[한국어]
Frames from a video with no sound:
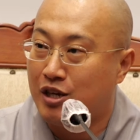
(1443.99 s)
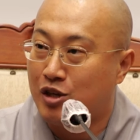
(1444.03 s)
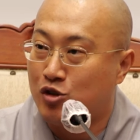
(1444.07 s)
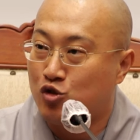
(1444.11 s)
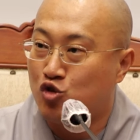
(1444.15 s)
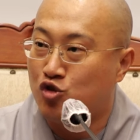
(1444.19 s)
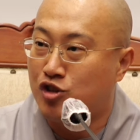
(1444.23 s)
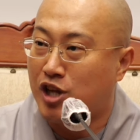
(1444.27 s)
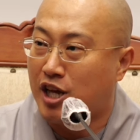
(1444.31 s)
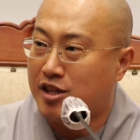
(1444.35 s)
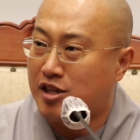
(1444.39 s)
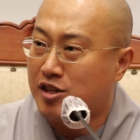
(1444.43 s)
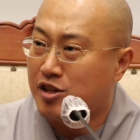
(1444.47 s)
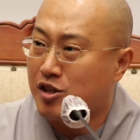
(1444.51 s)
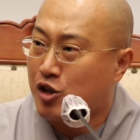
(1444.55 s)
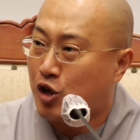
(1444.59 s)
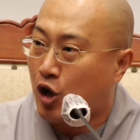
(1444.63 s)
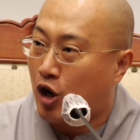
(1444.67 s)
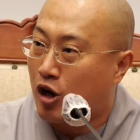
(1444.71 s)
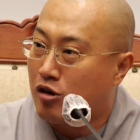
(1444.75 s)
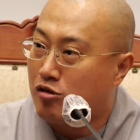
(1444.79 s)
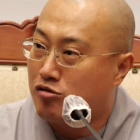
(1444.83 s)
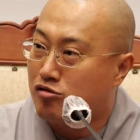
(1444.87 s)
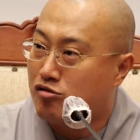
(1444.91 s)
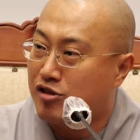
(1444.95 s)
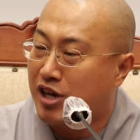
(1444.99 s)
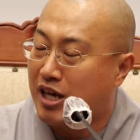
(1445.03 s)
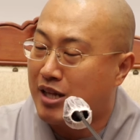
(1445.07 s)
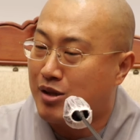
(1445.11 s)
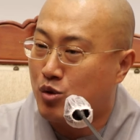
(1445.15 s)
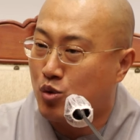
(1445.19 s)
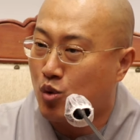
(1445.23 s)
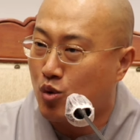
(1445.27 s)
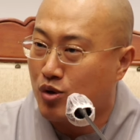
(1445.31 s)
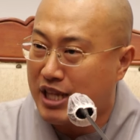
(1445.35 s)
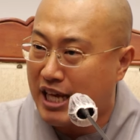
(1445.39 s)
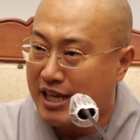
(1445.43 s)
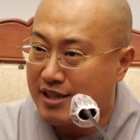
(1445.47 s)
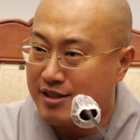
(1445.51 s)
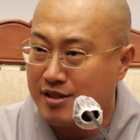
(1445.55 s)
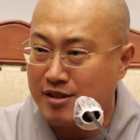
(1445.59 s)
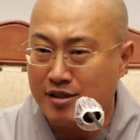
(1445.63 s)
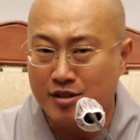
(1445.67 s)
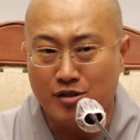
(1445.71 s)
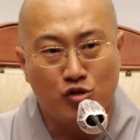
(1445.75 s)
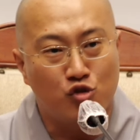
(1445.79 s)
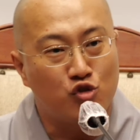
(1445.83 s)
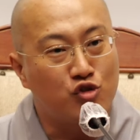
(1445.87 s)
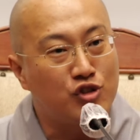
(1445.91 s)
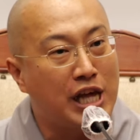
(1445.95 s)
윤회는 결국엔 또
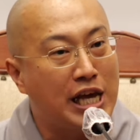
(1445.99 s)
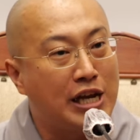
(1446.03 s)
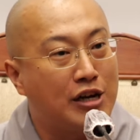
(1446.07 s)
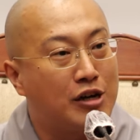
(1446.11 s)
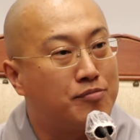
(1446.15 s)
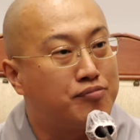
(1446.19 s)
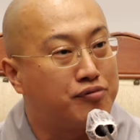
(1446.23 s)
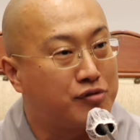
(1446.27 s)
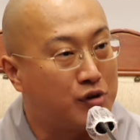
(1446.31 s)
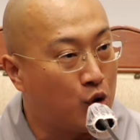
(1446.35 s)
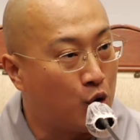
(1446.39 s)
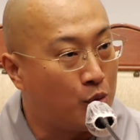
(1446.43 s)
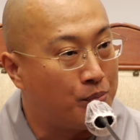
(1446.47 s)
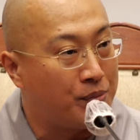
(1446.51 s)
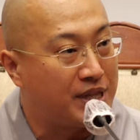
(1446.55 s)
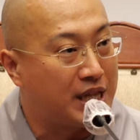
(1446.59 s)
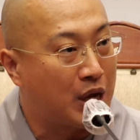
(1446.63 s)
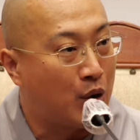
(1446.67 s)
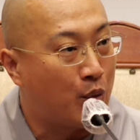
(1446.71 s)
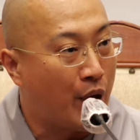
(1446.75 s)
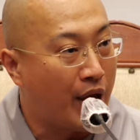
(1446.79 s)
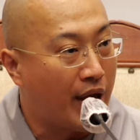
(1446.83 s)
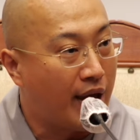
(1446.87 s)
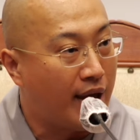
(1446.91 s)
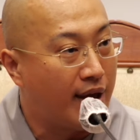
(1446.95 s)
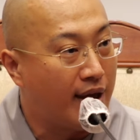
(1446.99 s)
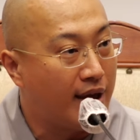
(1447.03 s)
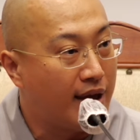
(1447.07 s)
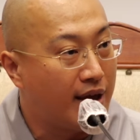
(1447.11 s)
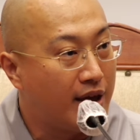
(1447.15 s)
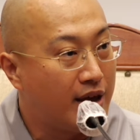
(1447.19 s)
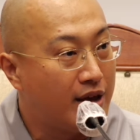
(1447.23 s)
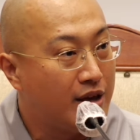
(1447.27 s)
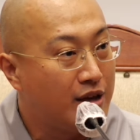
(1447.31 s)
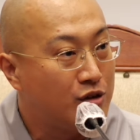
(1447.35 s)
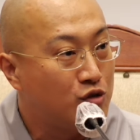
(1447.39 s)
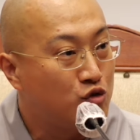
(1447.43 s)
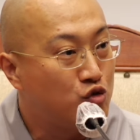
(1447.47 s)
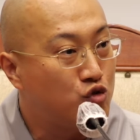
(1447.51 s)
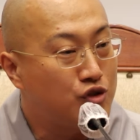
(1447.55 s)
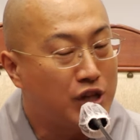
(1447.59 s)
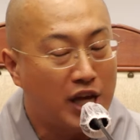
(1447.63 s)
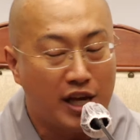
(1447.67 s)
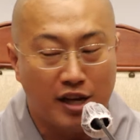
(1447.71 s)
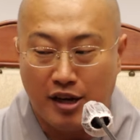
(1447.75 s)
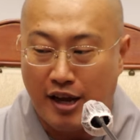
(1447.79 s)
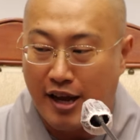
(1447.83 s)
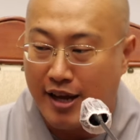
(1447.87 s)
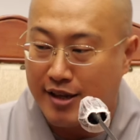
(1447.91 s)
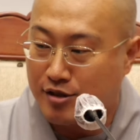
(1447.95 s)
다른 윤회를 불러옵니다. 왜?
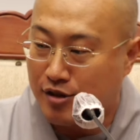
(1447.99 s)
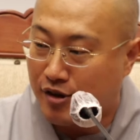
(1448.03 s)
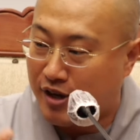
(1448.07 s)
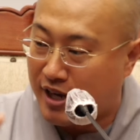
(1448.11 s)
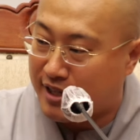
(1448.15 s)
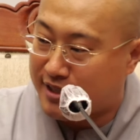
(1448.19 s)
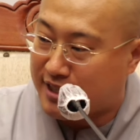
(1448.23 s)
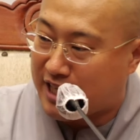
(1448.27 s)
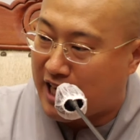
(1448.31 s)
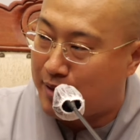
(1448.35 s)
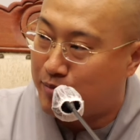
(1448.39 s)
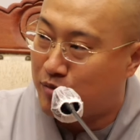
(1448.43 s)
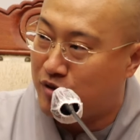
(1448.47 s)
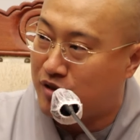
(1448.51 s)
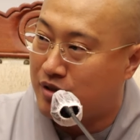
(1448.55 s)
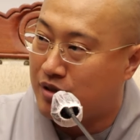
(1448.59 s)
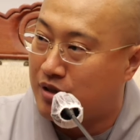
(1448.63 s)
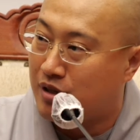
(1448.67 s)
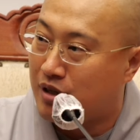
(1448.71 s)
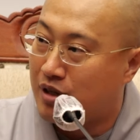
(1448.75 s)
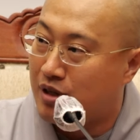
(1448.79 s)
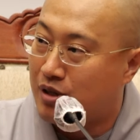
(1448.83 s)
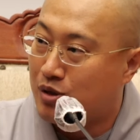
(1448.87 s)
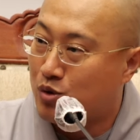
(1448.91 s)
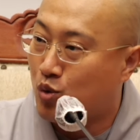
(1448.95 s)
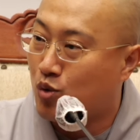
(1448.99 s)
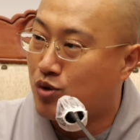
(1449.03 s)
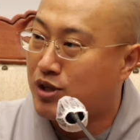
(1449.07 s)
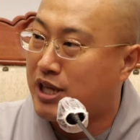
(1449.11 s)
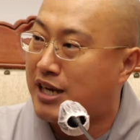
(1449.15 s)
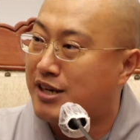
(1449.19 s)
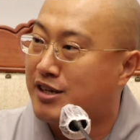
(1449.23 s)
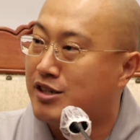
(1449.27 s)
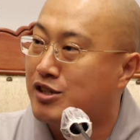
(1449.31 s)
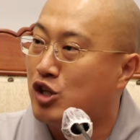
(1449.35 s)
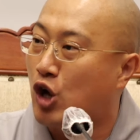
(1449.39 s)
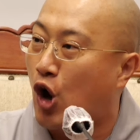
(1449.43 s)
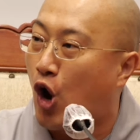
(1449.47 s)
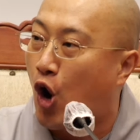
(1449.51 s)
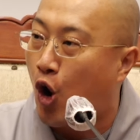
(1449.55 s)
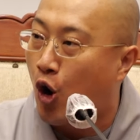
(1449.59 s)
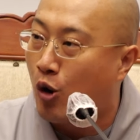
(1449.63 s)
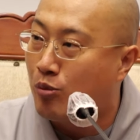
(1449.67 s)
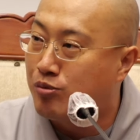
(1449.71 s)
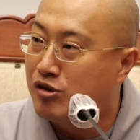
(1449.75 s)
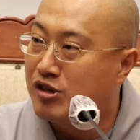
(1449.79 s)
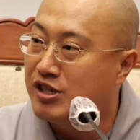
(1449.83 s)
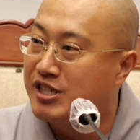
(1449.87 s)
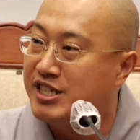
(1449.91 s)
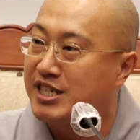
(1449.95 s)
윤회에서의 삶은 또 다른
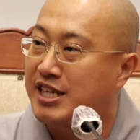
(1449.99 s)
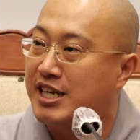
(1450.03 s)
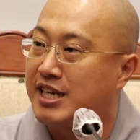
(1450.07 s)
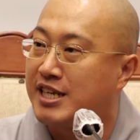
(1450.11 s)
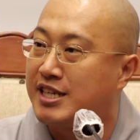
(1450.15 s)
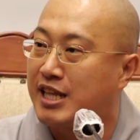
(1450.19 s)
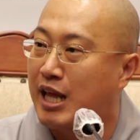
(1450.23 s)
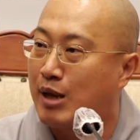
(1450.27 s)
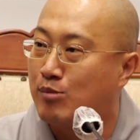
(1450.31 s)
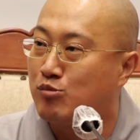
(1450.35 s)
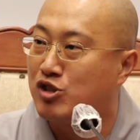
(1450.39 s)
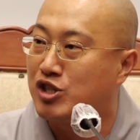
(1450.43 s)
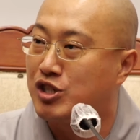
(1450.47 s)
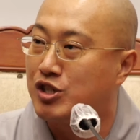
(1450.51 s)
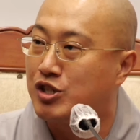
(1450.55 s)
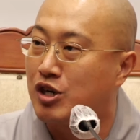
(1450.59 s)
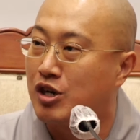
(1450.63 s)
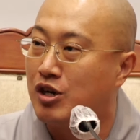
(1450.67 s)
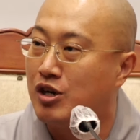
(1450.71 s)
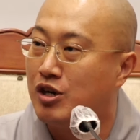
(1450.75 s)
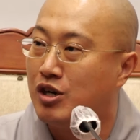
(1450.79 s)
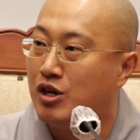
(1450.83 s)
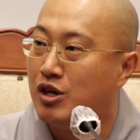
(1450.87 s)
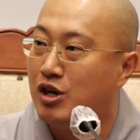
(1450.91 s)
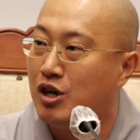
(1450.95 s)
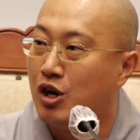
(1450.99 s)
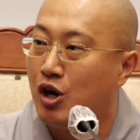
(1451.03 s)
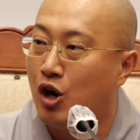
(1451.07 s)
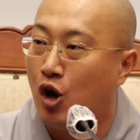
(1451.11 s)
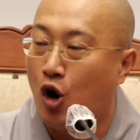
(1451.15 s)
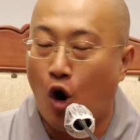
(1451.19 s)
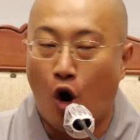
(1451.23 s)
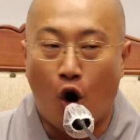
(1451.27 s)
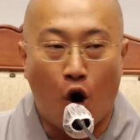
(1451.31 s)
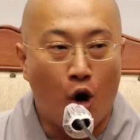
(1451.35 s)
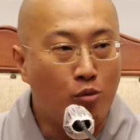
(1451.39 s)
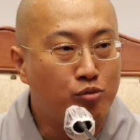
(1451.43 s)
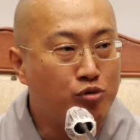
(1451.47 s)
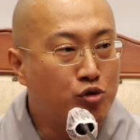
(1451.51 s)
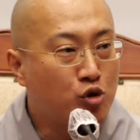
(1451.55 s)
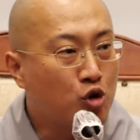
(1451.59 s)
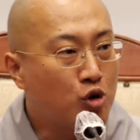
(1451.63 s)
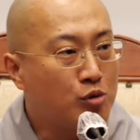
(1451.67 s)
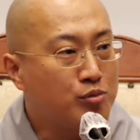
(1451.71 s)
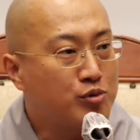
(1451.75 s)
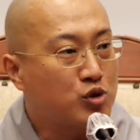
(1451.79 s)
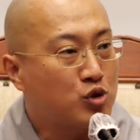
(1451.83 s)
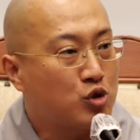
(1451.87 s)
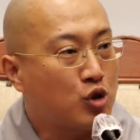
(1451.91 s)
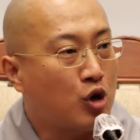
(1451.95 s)
업을 짓기 때문이죠.
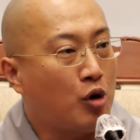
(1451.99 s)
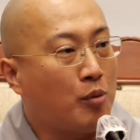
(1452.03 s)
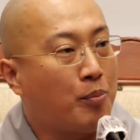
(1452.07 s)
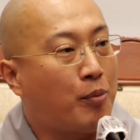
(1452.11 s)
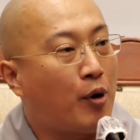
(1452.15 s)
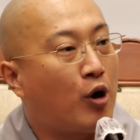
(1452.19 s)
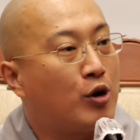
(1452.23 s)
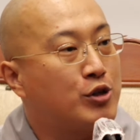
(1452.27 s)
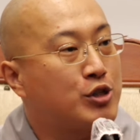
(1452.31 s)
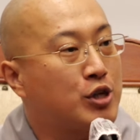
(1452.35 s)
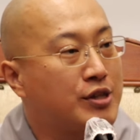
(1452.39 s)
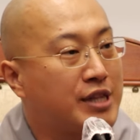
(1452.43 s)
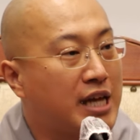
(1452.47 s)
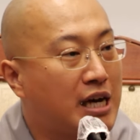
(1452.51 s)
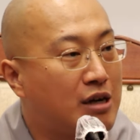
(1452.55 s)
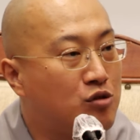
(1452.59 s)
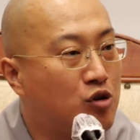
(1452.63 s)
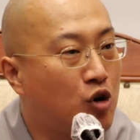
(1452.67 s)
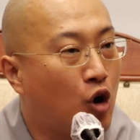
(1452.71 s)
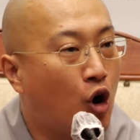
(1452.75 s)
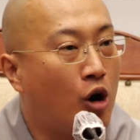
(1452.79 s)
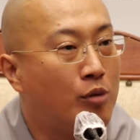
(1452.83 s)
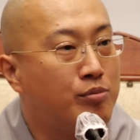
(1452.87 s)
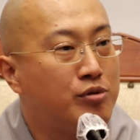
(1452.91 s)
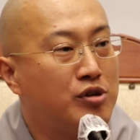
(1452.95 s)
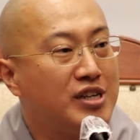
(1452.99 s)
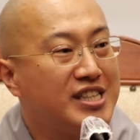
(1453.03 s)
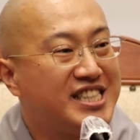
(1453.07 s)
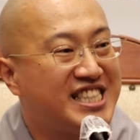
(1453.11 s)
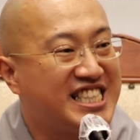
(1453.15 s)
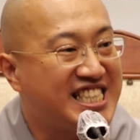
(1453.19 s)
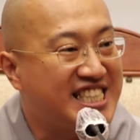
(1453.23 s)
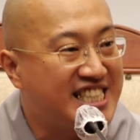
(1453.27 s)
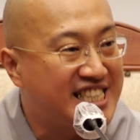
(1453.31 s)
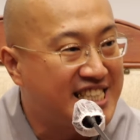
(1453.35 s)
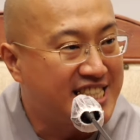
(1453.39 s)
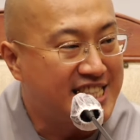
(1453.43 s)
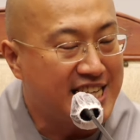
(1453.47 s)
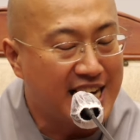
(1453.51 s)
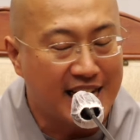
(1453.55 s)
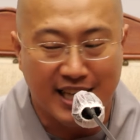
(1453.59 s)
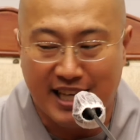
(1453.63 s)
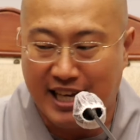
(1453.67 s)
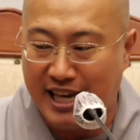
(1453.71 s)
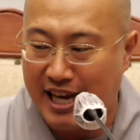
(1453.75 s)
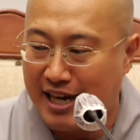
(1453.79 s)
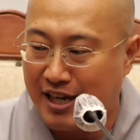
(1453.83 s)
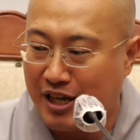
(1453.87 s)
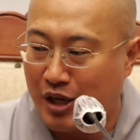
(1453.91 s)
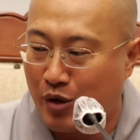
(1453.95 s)
업으로부터 벗어나고 업을 짓지
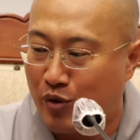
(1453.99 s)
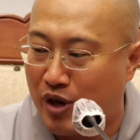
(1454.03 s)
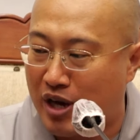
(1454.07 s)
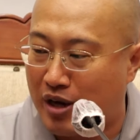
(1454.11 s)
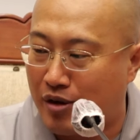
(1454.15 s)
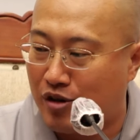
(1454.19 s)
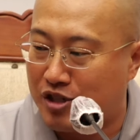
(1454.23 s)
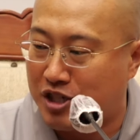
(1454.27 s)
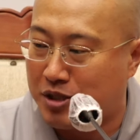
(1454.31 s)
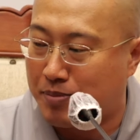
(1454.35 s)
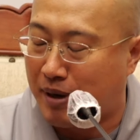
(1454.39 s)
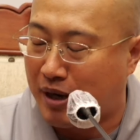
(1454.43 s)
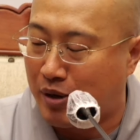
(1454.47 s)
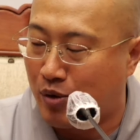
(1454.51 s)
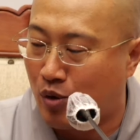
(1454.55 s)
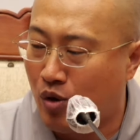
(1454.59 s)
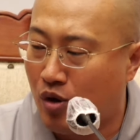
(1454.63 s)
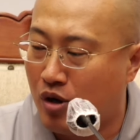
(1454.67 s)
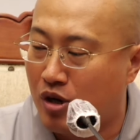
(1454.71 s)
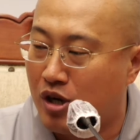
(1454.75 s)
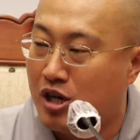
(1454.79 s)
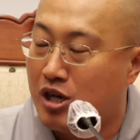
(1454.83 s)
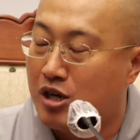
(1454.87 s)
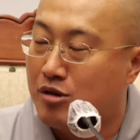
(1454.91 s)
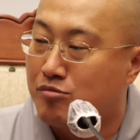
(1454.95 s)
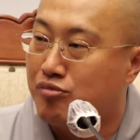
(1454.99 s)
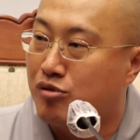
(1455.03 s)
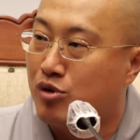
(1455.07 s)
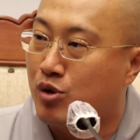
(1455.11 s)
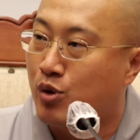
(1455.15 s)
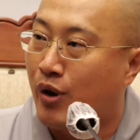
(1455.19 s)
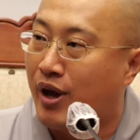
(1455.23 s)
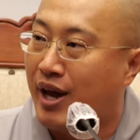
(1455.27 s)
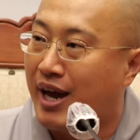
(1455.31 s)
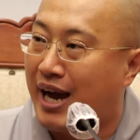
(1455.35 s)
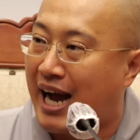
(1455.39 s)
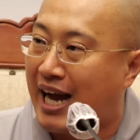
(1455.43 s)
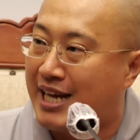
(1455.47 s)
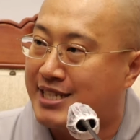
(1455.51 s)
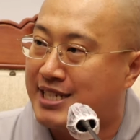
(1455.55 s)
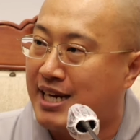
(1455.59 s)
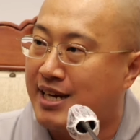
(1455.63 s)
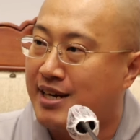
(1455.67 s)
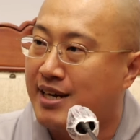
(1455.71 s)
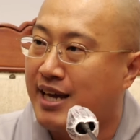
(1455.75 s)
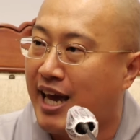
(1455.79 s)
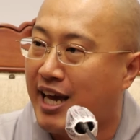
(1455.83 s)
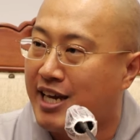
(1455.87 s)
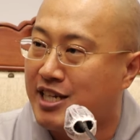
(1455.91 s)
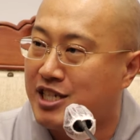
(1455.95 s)
않게 하기 위한 것이 바로 불교의
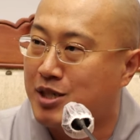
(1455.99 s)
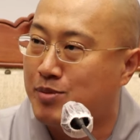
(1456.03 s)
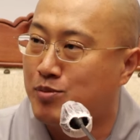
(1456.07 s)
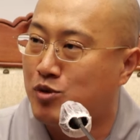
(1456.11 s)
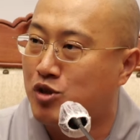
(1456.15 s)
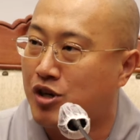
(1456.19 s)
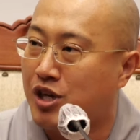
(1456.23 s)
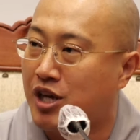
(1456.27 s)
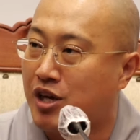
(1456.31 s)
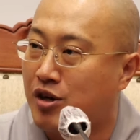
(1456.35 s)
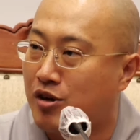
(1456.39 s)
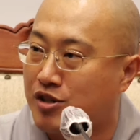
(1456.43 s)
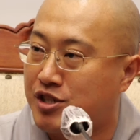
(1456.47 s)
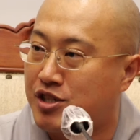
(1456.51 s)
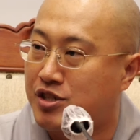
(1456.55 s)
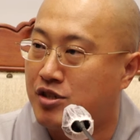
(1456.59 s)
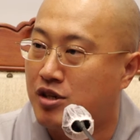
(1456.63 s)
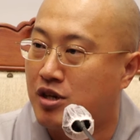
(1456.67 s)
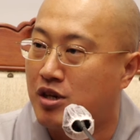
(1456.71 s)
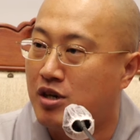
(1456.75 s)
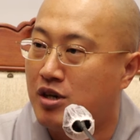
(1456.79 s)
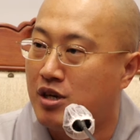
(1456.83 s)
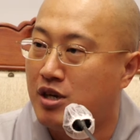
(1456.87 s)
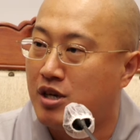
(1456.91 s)
가장 핵심적인 것이죠.